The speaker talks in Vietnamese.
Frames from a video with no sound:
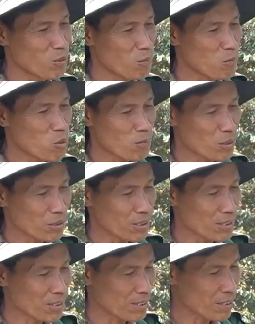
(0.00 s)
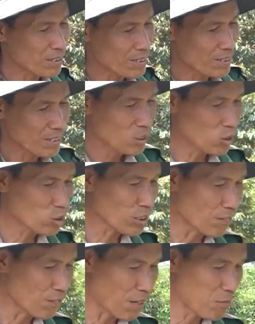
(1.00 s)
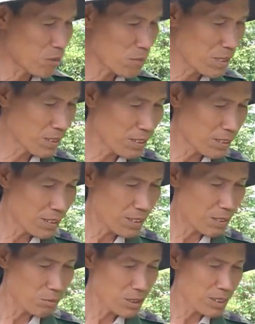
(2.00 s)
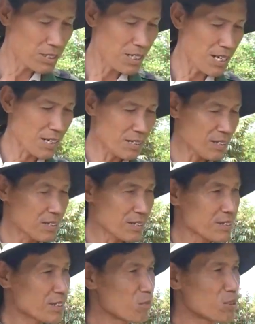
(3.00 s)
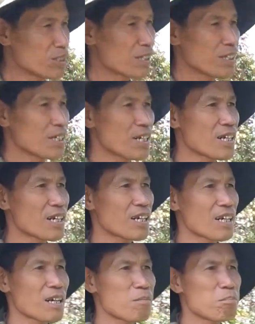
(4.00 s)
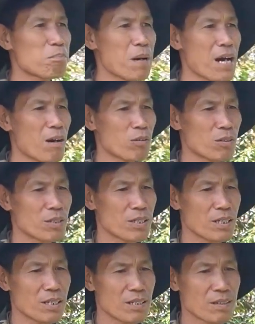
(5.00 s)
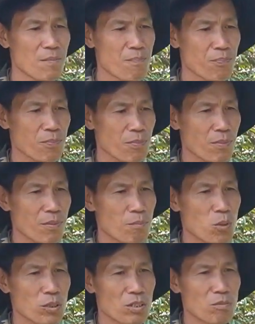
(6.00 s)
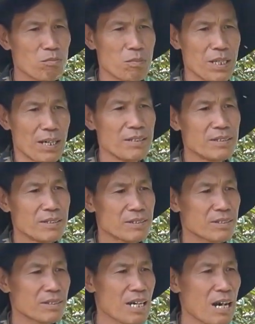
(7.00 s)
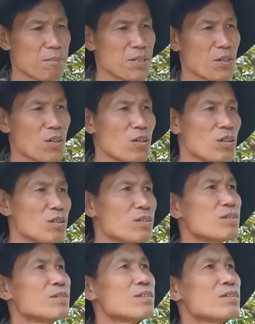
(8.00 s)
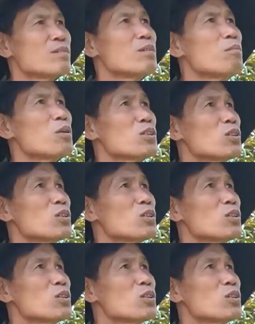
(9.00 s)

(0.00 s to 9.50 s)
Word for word: có mua một số sản phẩm của bên ty, công ty Chelat, giống như cái cam pao rồi bột rong biển, rồi amino với một